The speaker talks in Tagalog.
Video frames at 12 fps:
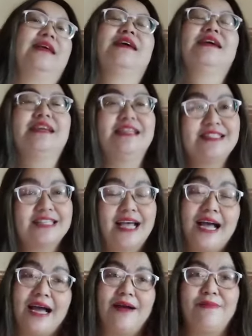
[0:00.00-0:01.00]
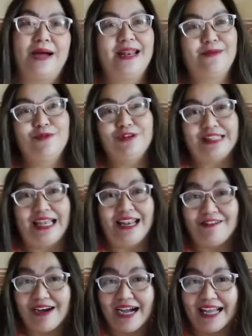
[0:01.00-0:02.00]
isa, malay mo,
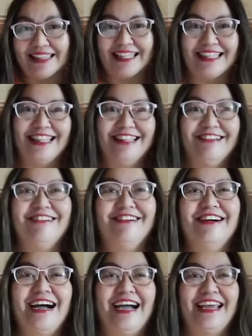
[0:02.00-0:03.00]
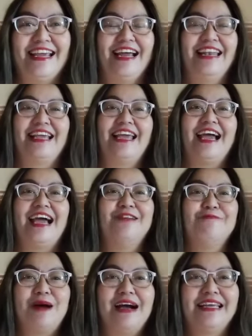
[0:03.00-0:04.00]
dalawa, tatlo. Ayan, kaya ano
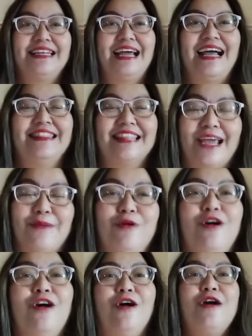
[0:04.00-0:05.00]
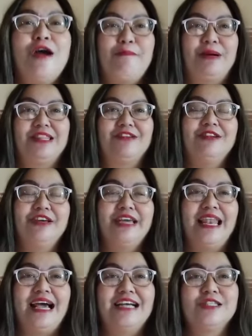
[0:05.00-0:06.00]
pang inaantay mo? Patuloy ka
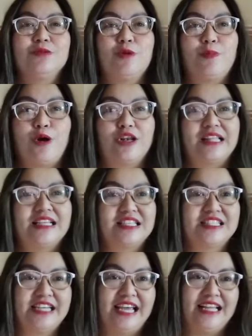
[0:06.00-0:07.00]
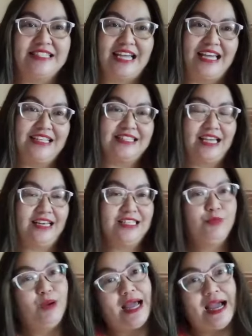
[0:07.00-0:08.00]
lang sumuporta sa Sheila Sari Saris
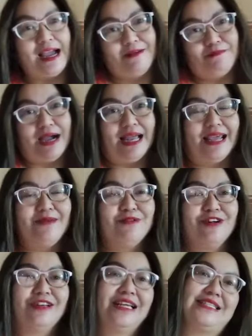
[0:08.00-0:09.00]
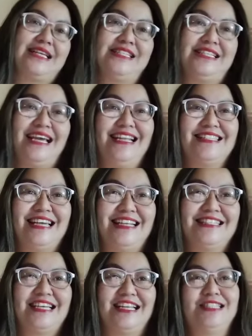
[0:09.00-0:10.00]
Vlog. Malay mo, nasa Sheila Sari
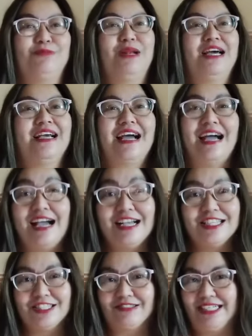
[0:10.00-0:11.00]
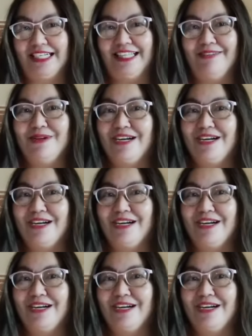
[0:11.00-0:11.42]
Saris Vlog ang swerte mo.